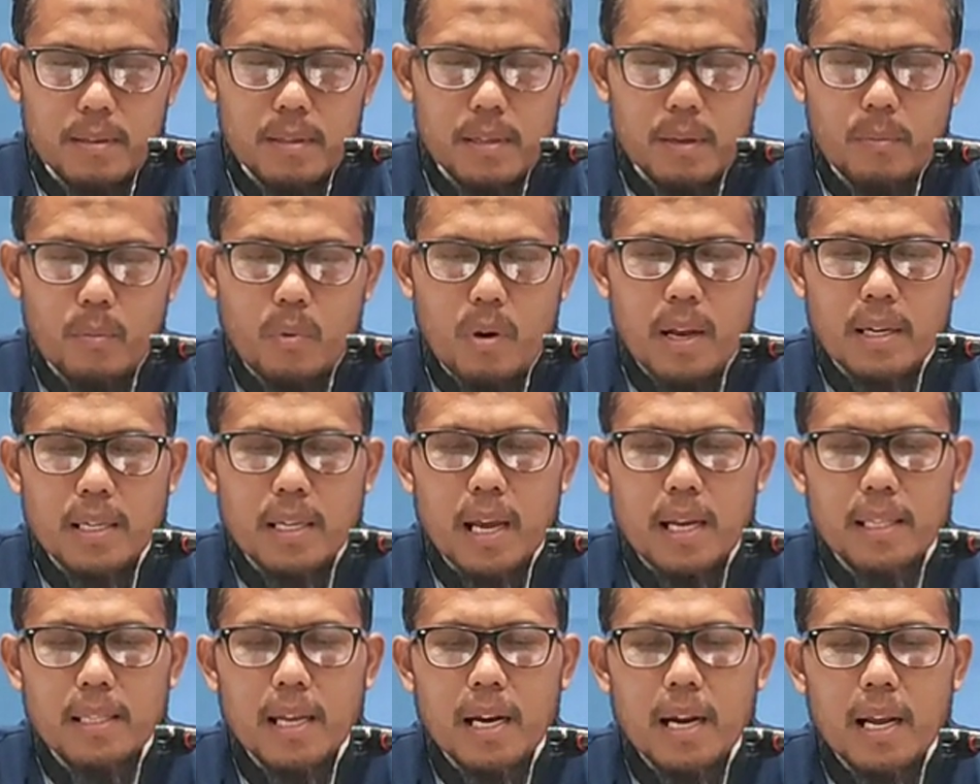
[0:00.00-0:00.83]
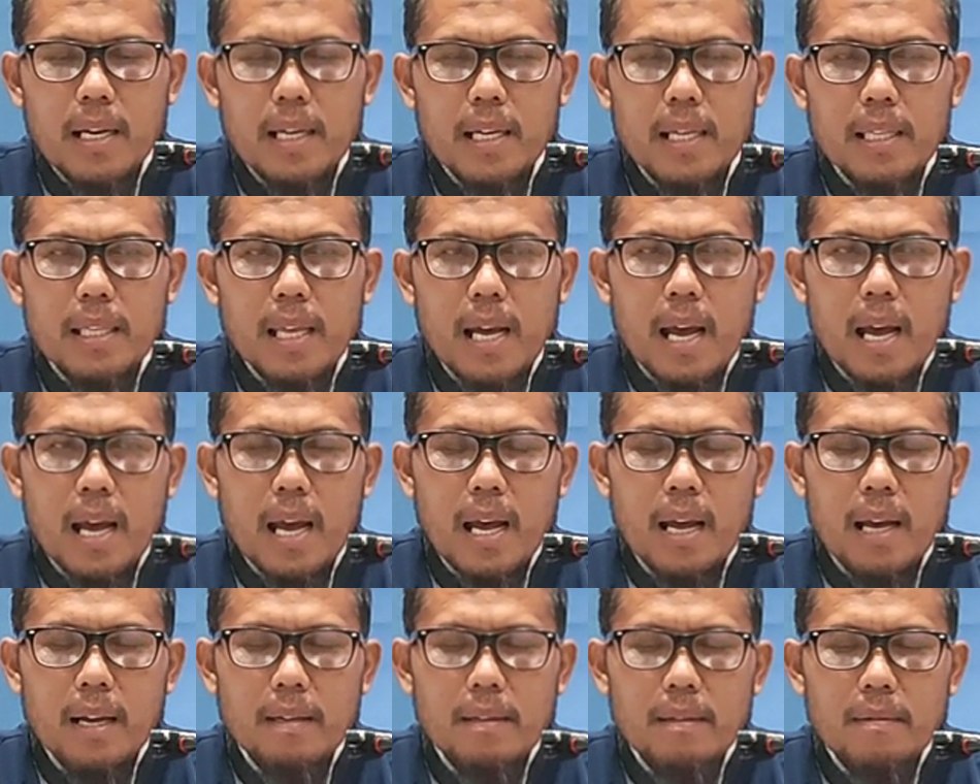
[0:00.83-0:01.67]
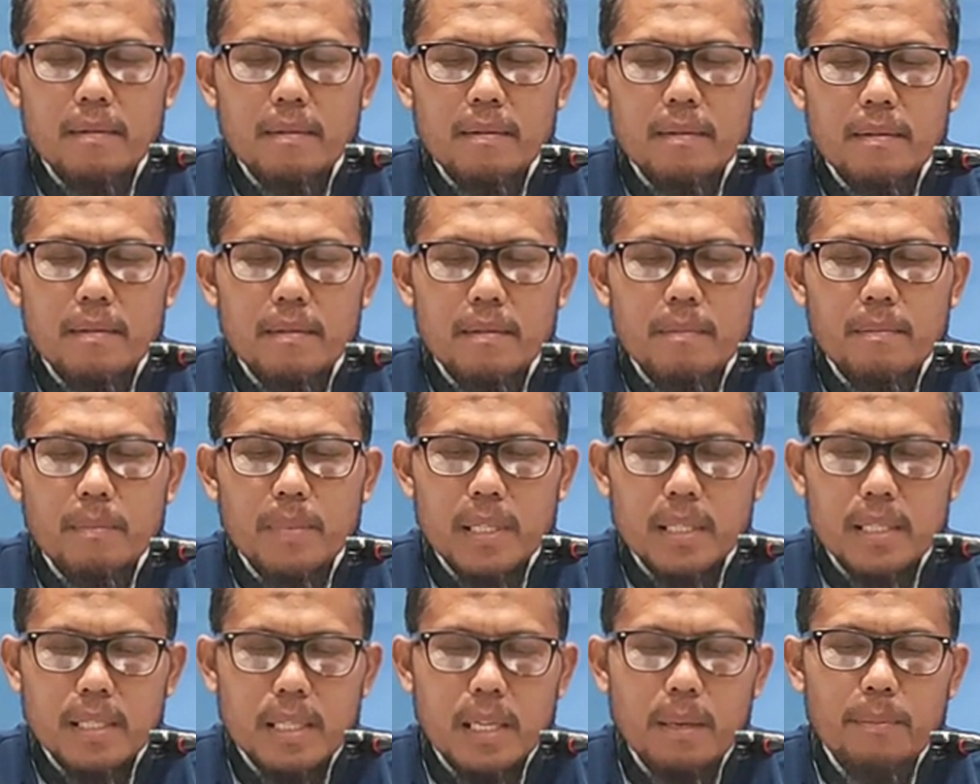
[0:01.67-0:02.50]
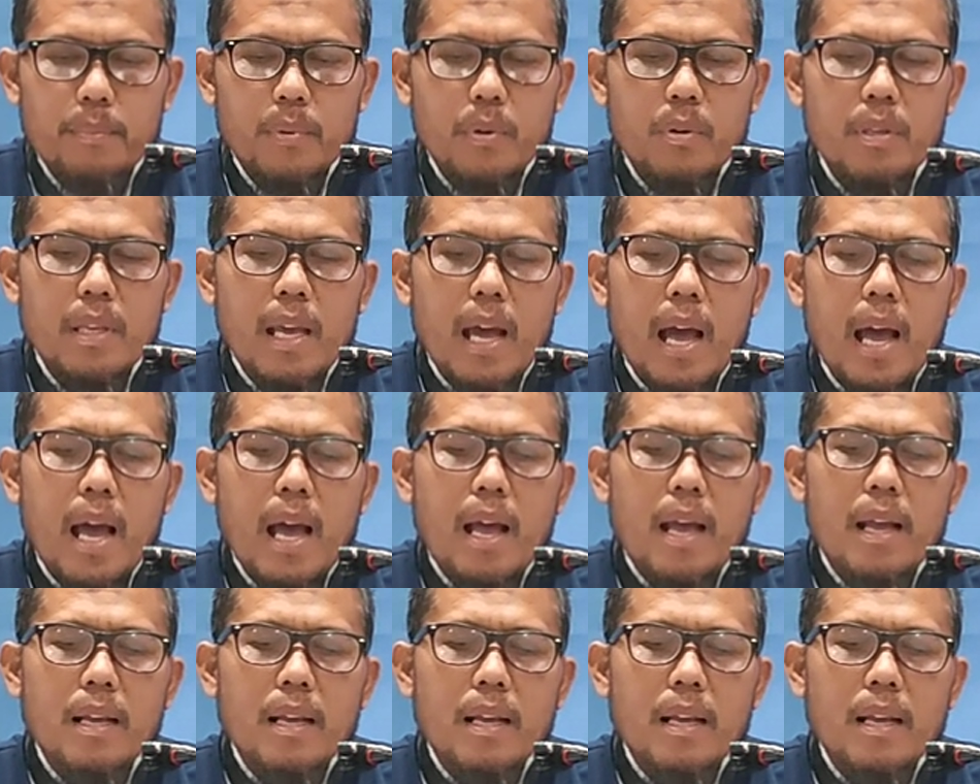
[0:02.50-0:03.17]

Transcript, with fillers: semua di antara kita mesti punya